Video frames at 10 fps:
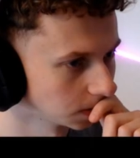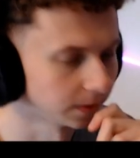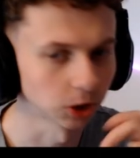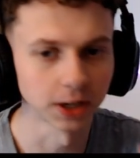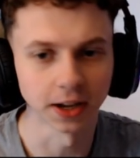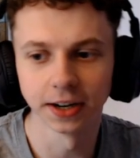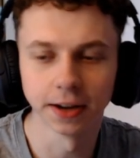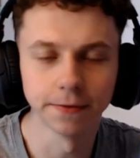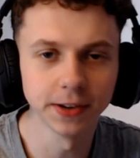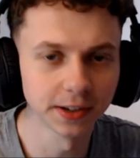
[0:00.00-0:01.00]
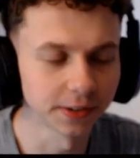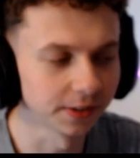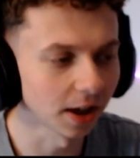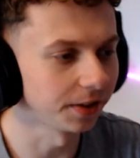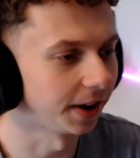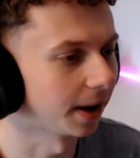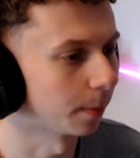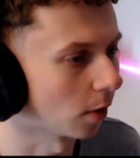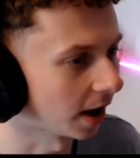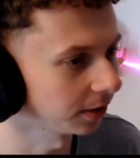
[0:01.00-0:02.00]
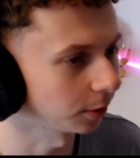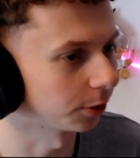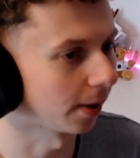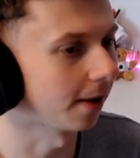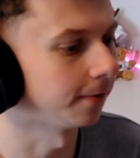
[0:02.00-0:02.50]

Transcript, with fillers: Wahrscheinlich eine der wichtigsten Sachen einer Brand. Und zwar,